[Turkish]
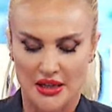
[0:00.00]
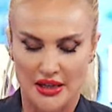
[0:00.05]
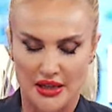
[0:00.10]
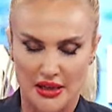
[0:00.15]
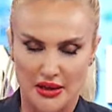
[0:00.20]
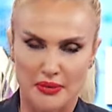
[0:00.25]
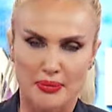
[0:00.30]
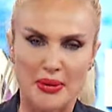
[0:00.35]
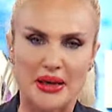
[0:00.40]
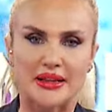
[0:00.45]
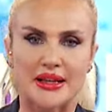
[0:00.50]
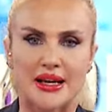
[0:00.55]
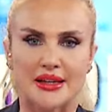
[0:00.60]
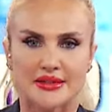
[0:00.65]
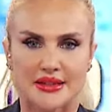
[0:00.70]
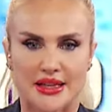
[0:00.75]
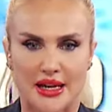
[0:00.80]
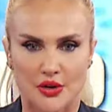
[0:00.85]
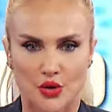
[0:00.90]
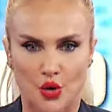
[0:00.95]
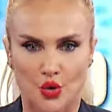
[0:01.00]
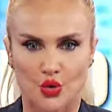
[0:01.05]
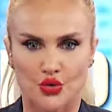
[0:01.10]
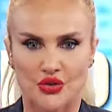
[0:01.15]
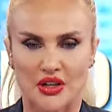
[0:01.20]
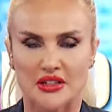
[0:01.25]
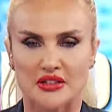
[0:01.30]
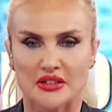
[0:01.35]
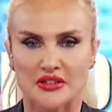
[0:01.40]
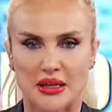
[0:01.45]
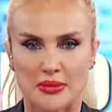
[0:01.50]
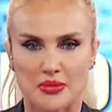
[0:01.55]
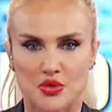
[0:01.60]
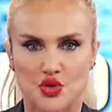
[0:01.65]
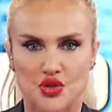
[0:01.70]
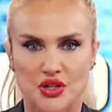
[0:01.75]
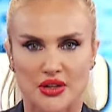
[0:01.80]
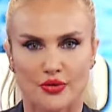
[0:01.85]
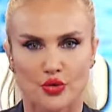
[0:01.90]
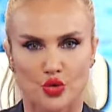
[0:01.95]
e, beklentiler yönündeydi
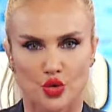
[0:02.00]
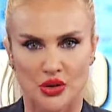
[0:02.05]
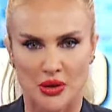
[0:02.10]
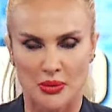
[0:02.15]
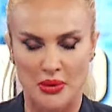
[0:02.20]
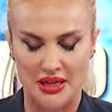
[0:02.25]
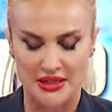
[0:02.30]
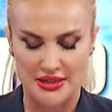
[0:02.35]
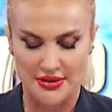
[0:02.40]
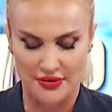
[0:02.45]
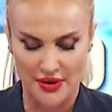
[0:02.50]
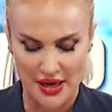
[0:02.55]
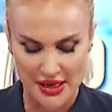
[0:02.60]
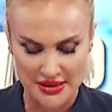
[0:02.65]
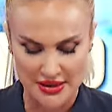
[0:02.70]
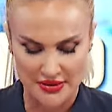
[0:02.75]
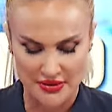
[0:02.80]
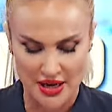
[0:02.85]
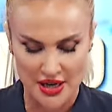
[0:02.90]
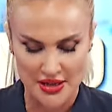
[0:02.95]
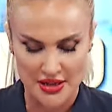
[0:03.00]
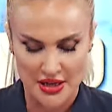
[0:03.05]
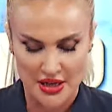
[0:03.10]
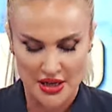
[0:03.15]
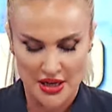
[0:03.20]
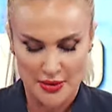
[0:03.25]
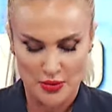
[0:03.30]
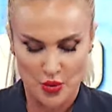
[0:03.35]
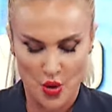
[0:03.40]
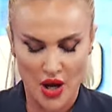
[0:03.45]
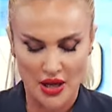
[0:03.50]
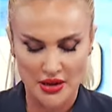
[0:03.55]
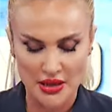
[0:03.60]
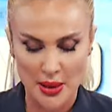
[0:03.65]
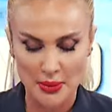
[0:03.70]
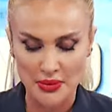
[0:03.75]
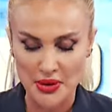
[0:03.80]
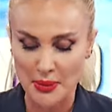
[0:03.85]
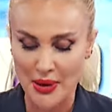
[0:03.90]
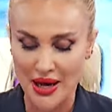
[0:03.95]
demiştik. Vurgulamakta fayda var. Bu
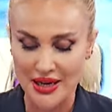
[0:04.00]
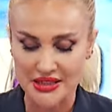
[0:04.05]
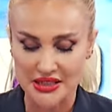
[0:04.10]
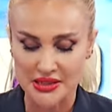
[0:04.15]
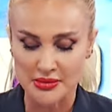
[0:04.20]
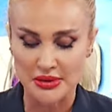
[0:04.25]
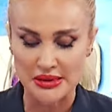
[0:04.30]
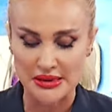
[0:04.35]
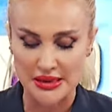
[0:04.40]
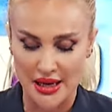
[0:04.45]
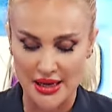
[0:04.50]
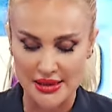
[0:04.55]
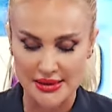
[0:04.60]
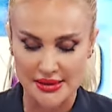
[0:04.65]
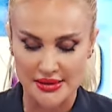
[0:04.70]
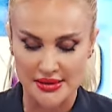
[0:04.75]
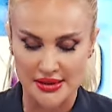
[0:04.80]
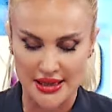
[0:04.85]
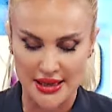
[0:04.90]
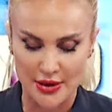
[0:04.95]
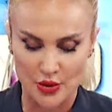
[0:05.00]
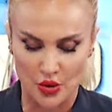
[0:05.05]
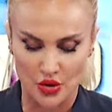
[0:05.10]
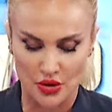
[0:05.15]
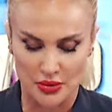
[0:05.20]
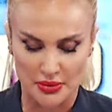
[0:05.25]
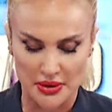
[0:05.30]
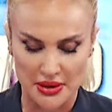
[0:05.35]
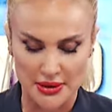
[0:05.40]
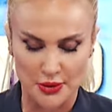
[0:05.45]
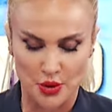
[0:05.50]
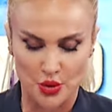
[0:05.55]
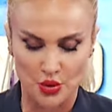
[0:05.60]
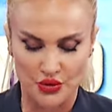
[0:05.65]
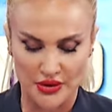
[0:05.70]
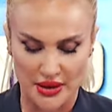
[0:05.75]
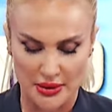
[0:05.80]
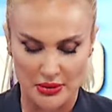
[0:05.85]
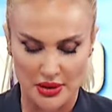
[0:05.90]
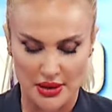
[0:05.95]
anlamda baktığımızda aslında ekonomi
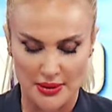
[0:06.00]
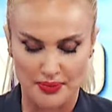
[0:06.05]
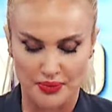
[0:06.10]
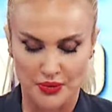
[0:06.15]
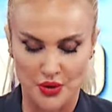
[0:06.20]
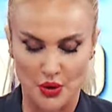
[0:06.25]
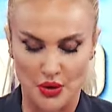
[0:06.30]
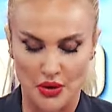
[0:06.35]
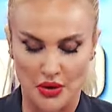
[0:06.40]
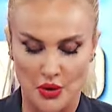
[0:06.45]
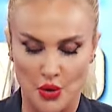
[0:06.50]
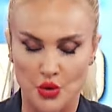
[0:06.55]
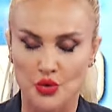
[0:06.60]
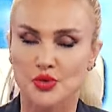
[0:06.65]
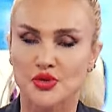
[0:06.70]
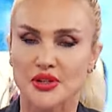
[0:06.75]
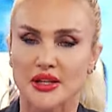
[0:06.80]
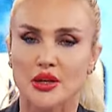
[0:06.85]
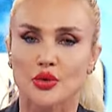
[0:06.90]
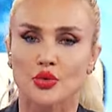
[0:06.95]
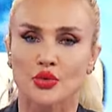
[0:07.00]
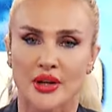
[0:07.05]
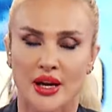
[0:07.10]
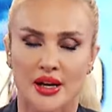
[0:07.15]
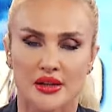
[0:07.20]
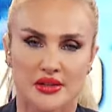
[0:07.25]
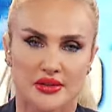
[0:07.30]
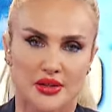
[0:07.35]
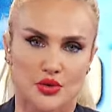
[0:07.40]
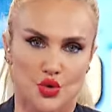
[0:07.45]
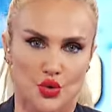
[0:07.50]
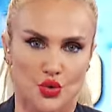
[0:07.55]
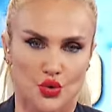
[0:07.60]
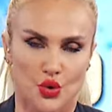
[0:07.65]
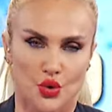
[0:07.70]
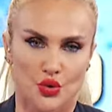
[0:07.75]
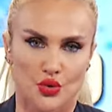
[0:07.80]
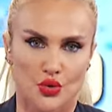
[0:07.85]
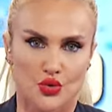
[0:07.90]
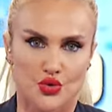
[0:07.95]
gündemi e, önümüzdeki günlerde de çok
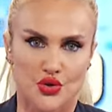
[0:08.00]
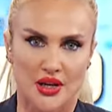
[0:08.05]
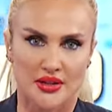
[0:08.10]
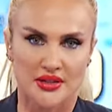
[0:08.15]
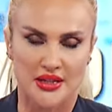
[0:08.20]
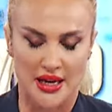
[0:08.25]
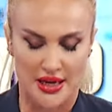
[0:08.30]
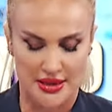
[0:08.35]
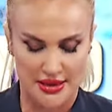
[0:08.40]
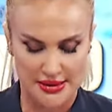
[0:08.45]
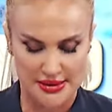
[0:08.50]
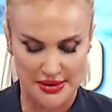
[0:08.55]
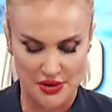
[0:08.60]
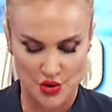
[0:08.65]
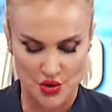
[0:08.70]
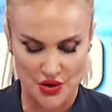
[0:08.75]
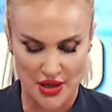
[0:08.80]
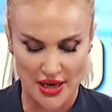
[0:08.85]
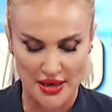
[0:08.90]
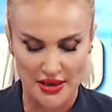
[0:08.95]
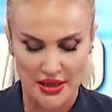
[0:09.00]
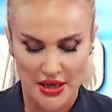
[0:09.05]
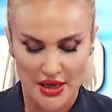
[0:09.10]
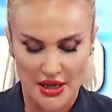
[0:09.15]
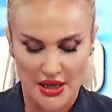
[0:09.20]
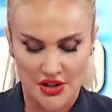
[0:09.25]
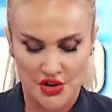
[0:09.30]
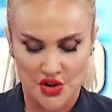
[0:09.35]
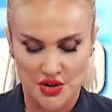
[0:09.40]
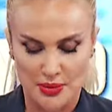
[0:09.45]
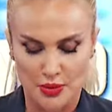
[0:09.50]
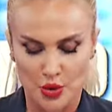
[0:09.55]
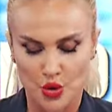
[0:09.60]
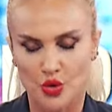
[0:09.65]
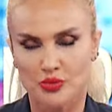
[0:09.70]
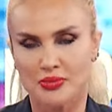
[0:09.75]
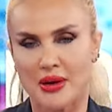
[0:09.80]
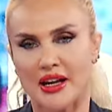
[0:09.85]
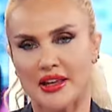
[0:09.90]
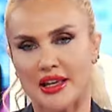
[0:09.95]
yoğun olacak değerli izleyiciler. Şimdi
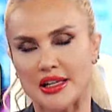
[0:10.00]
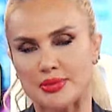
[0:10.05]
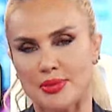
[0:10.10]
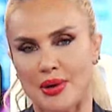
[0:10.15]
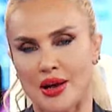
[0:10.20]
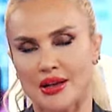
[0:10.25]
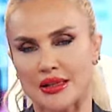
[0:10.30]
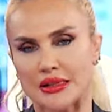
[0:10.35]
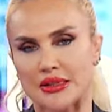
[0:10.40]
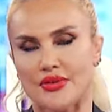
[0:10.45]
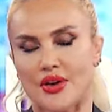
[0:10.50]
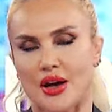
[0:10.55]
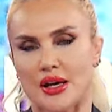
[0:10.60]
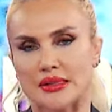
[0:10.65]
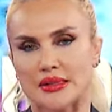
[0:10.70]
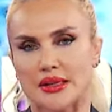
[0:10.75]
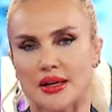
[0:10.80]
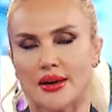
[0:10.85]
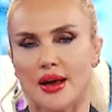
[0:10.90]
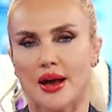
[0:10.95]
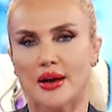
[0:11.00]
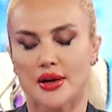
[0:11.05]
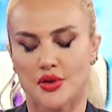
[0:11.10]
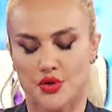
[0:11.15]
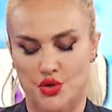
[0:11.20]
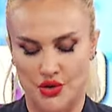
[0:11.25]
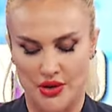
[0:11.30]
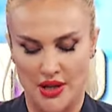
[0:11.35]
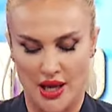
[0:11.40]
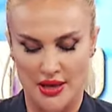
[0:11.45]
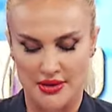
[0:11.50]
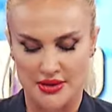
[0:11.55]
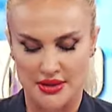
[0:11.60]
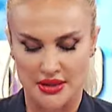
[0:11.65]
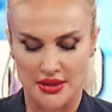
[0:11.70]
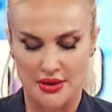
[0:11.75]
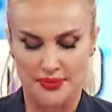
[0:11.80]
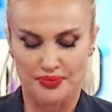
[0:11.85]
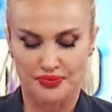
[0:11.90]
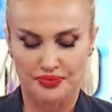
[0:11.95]
bugün Merkez Bankası faiz kararı
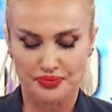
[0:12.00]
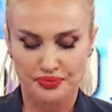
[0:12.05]
açıklandı.